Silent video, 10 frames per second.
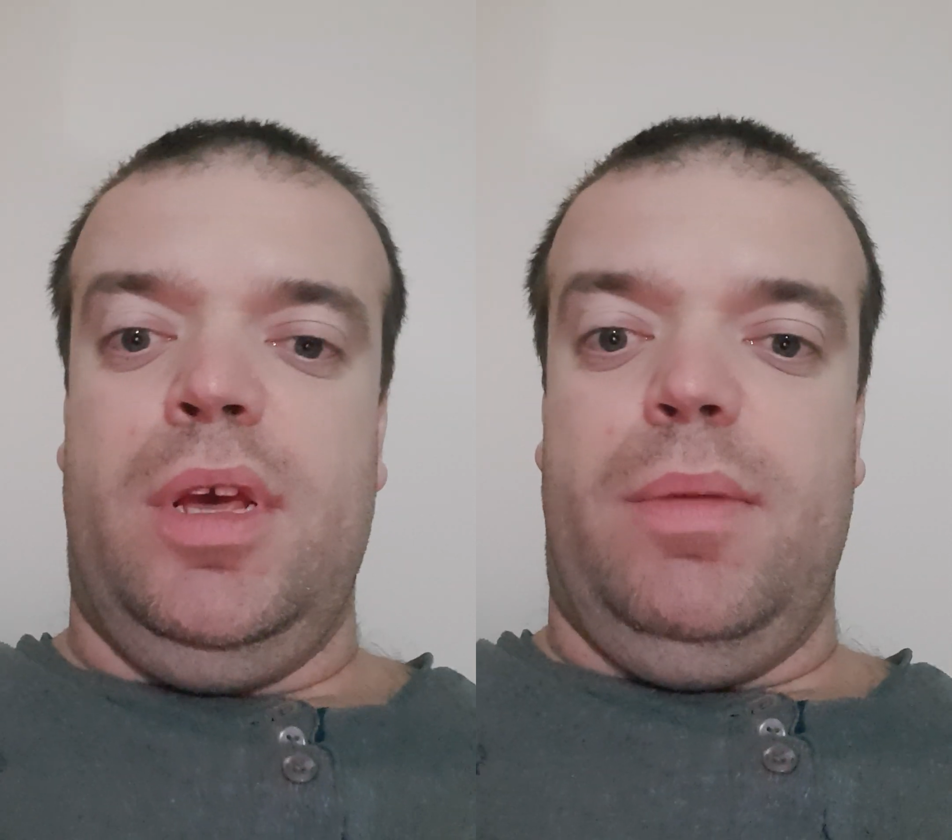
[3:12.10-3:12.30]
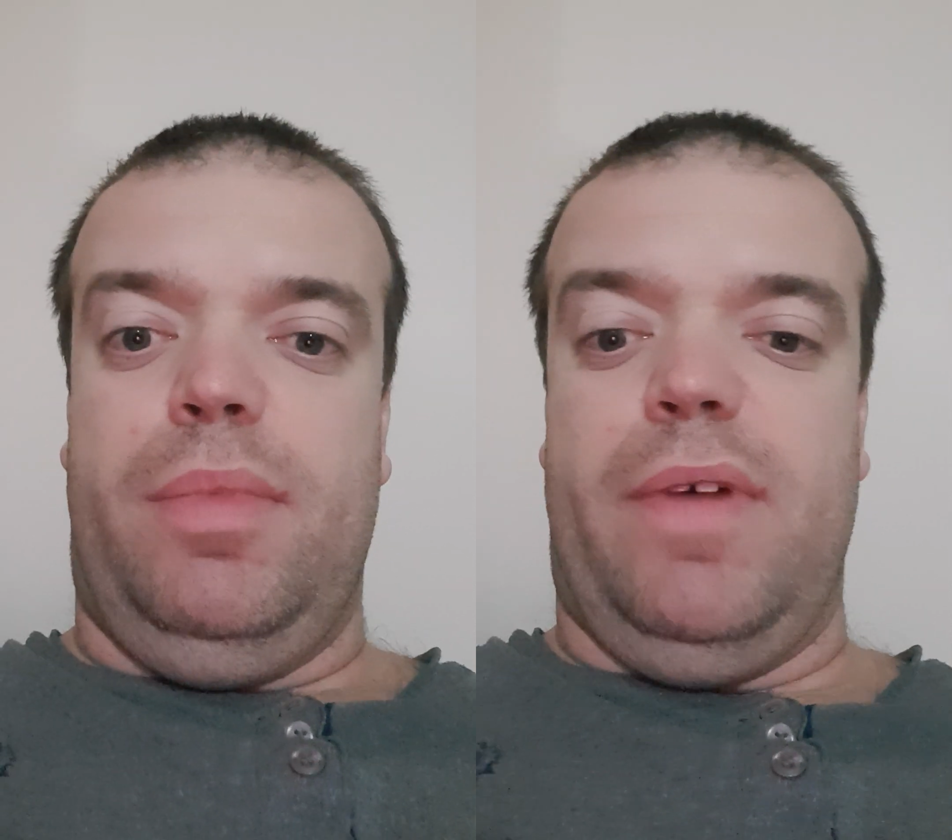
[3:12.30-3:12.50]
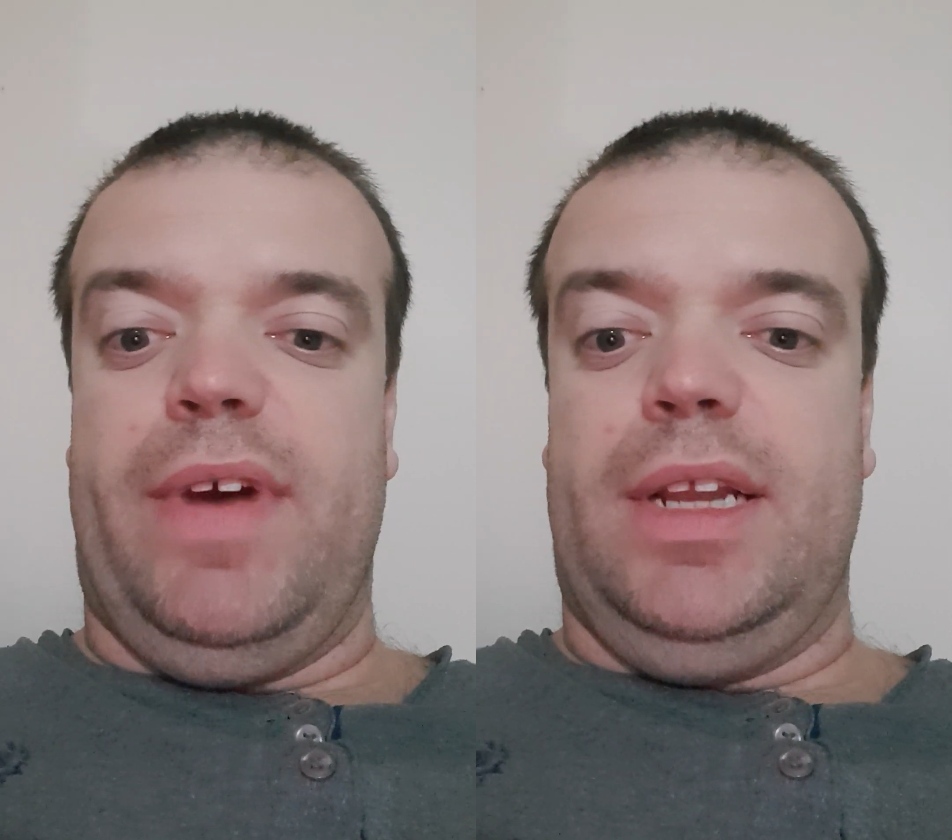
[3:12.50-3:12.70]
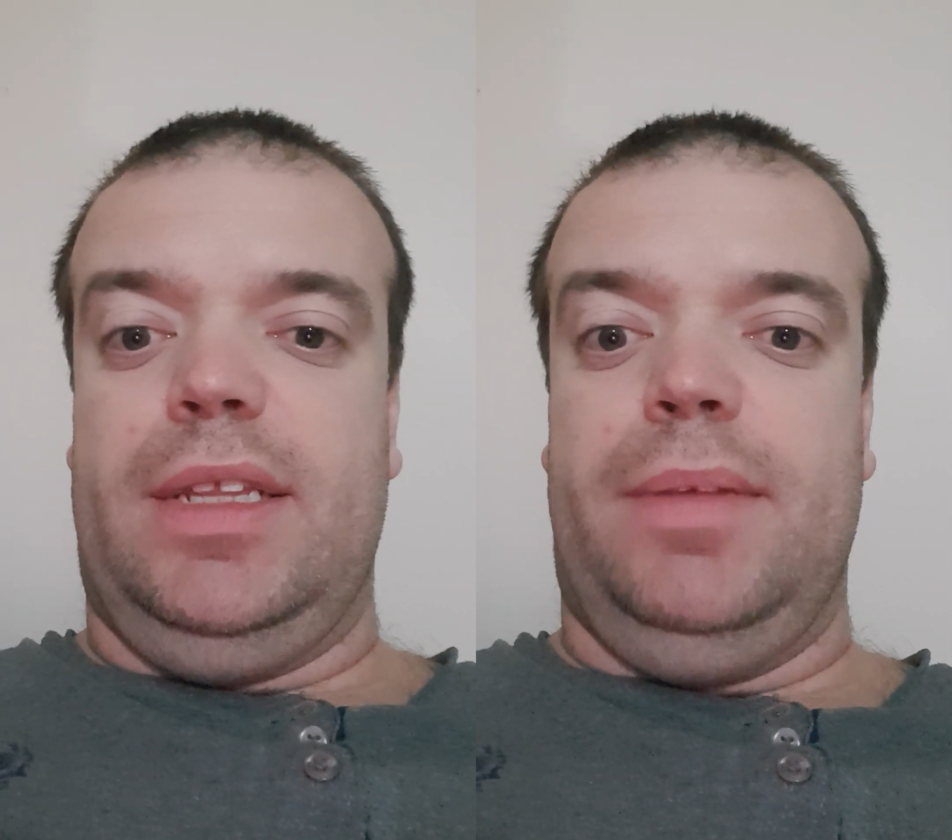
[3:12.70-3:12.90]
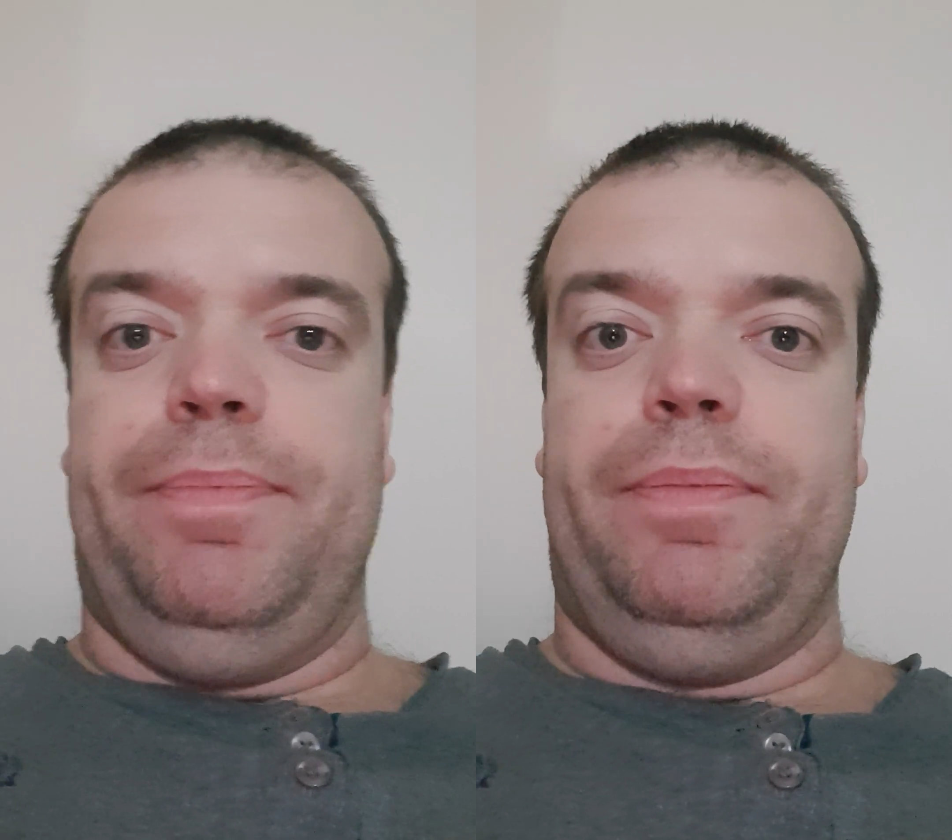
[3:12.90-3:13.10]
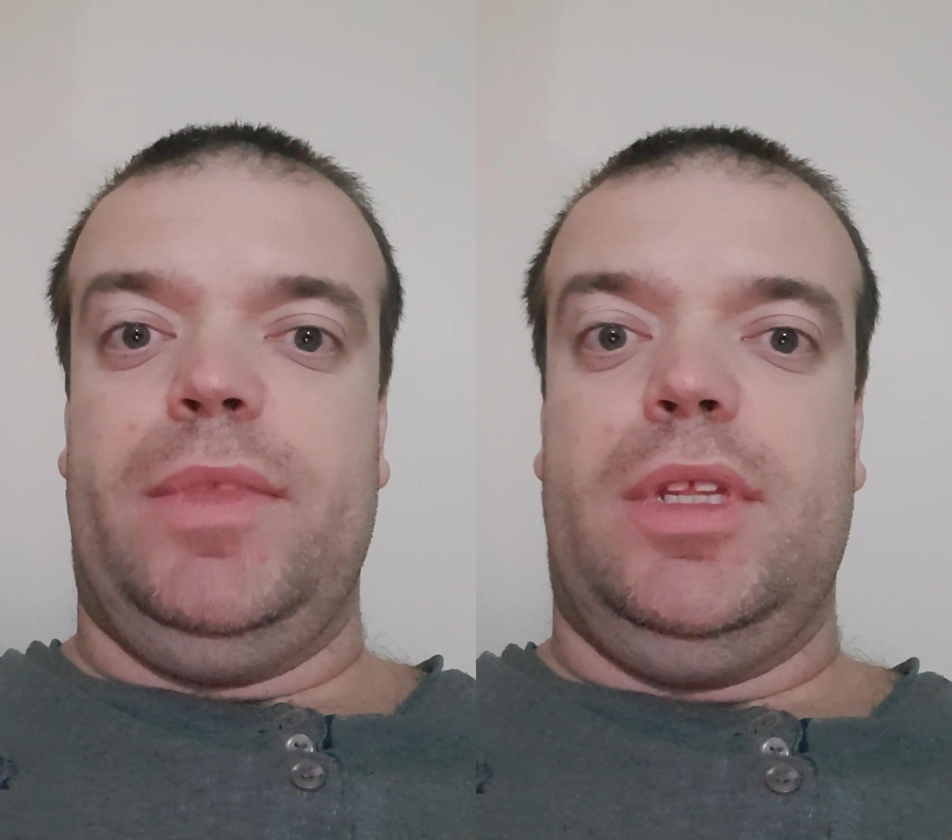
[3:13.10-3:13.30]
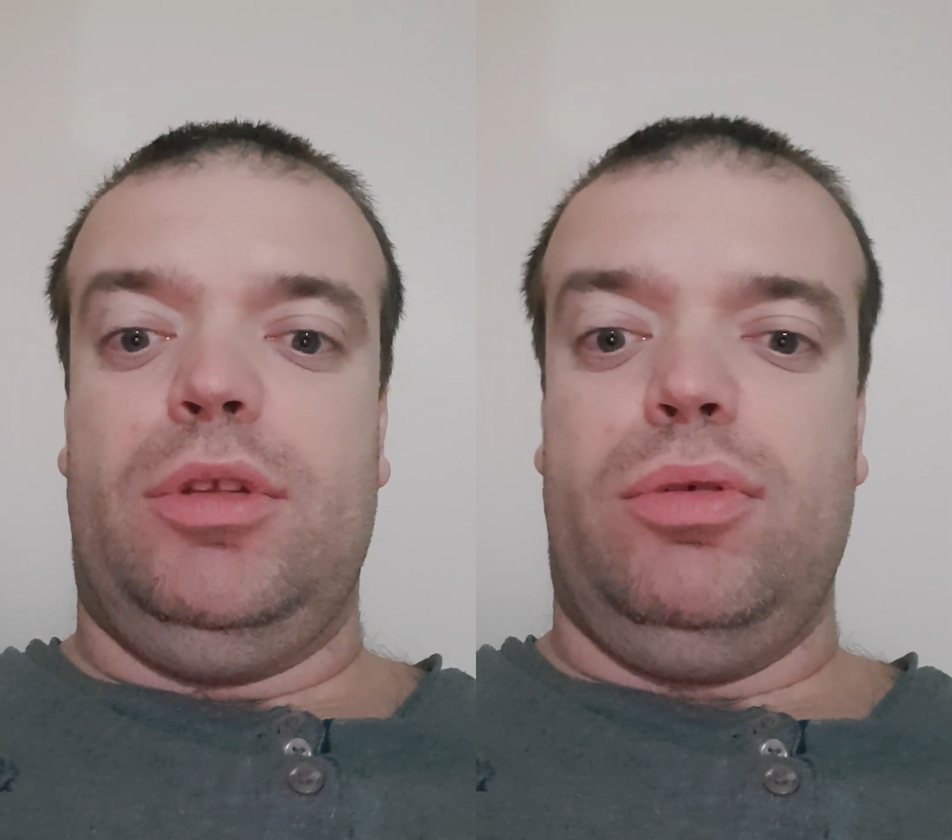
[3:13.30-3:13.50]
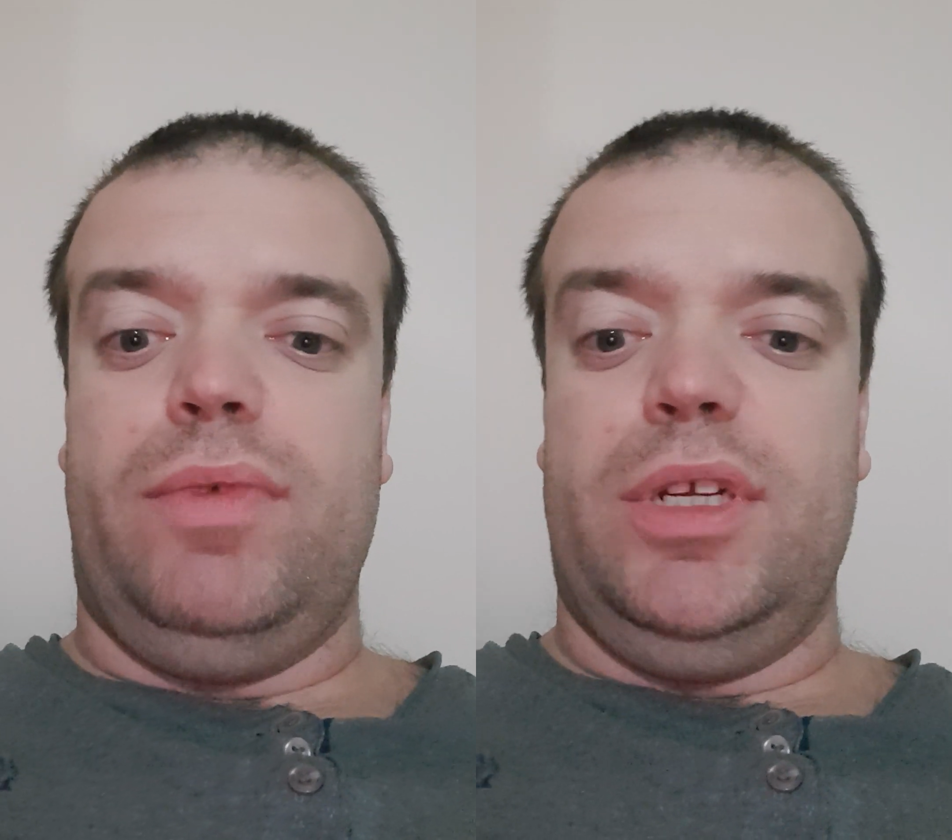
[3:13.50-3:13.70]
più avanti.
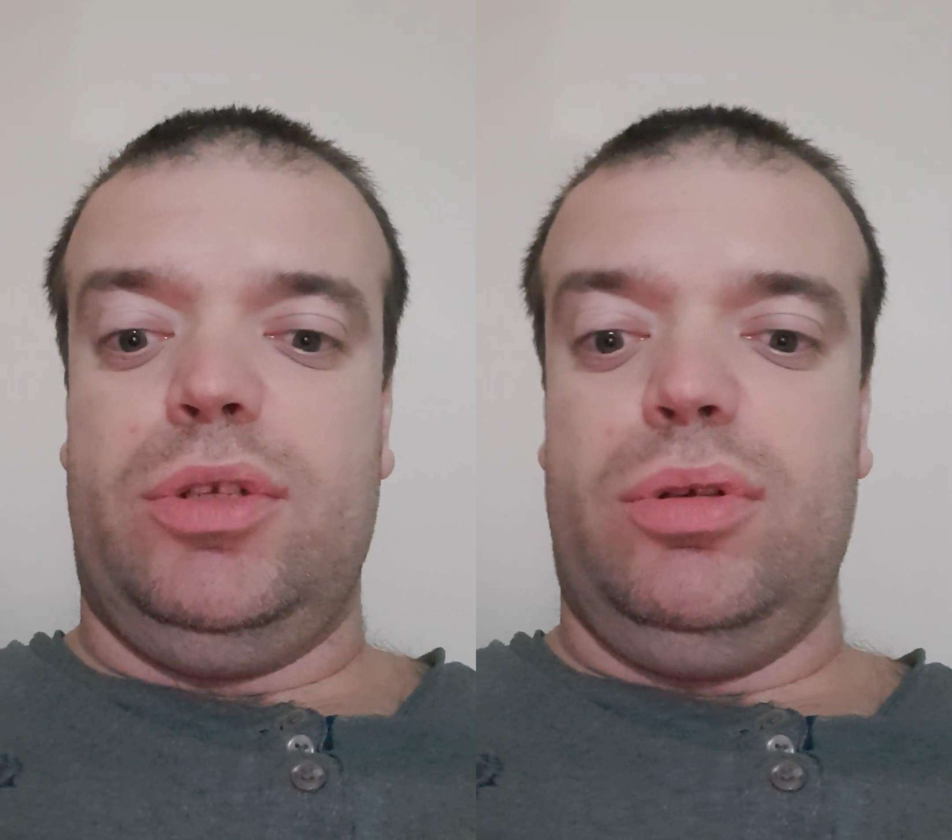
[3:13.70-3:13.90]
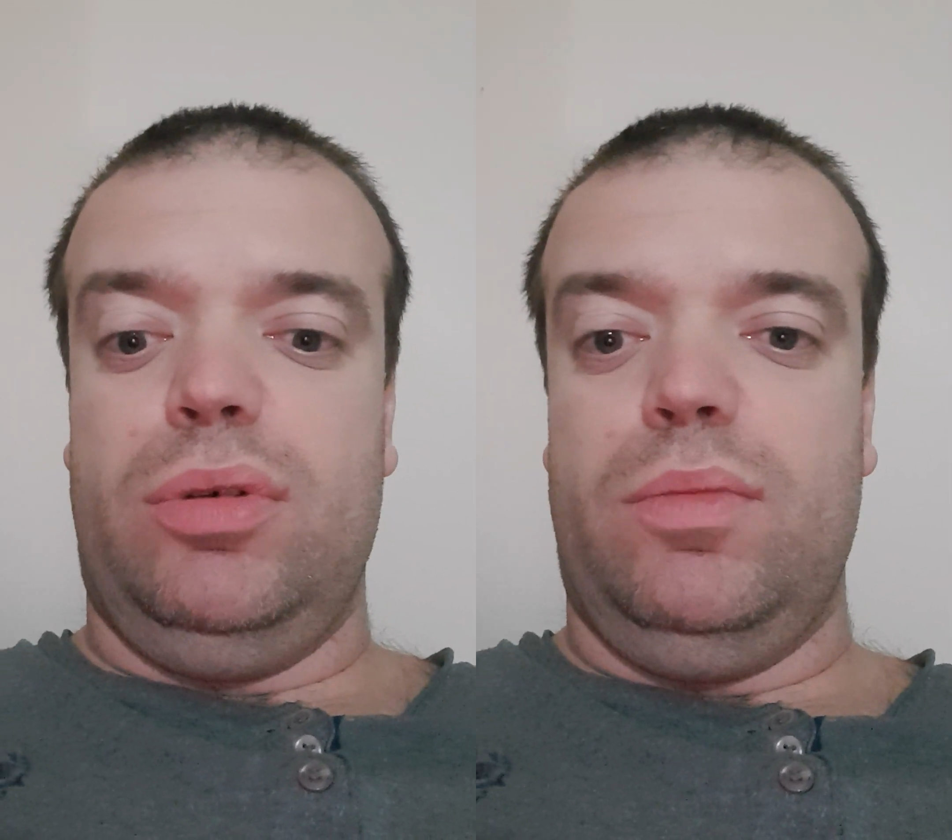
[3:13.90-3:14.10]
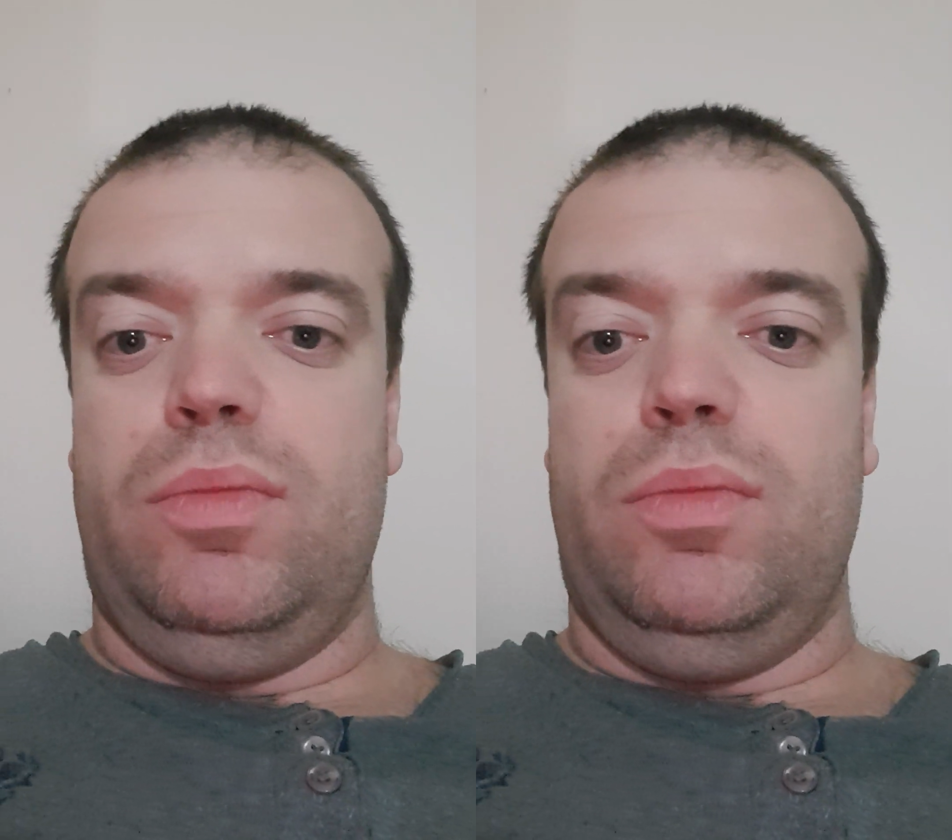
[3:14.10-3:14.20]
Detto questo,